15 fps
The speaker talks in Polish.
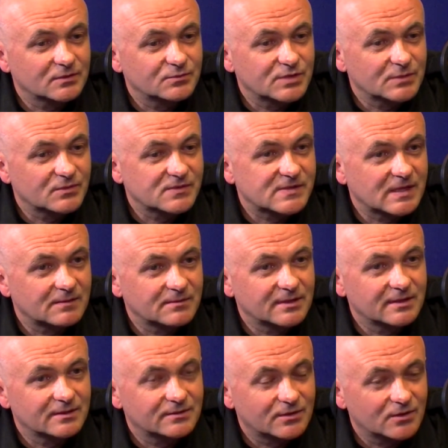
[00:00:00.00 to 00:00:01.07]
przepustem
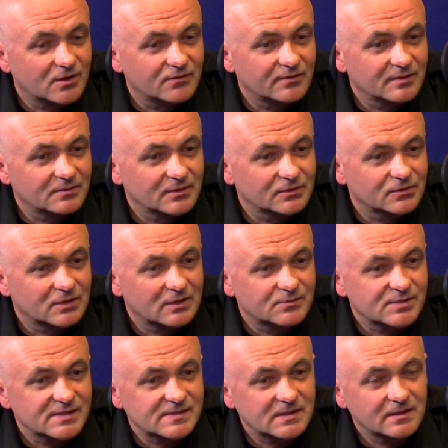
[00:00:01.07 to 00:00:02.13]
drogowym, które
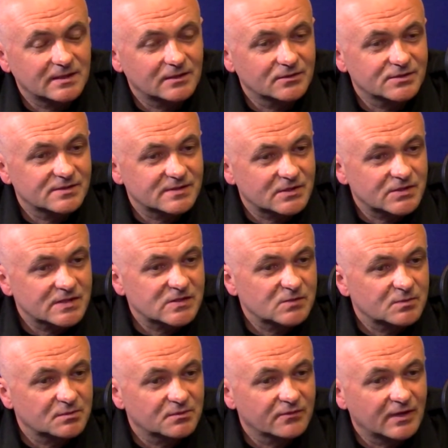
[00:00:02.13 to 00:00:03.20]
przez kilka godzin
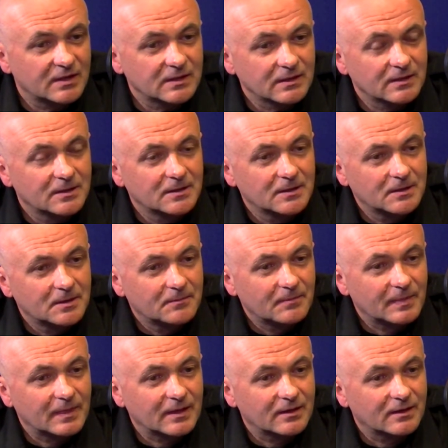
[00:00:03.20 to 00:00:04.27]
strażacy próbowali
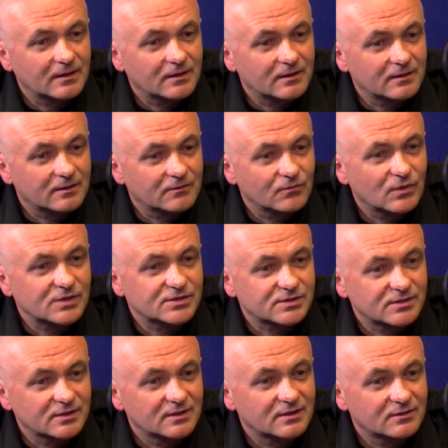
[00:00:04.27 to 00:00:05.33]

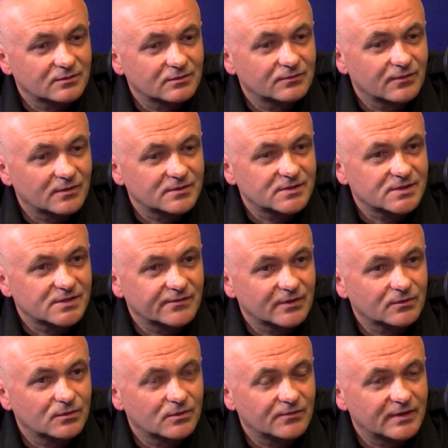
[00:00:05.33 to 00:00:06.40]
właśnie uwolnić,
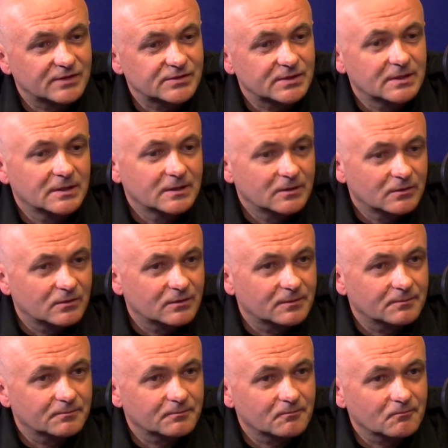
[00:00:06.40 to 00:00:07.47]
ewakuować. A
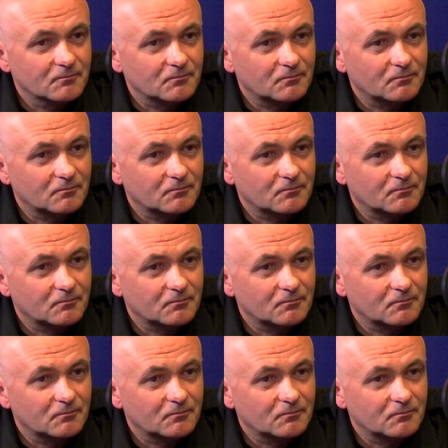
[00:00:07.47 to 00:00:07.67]
co pod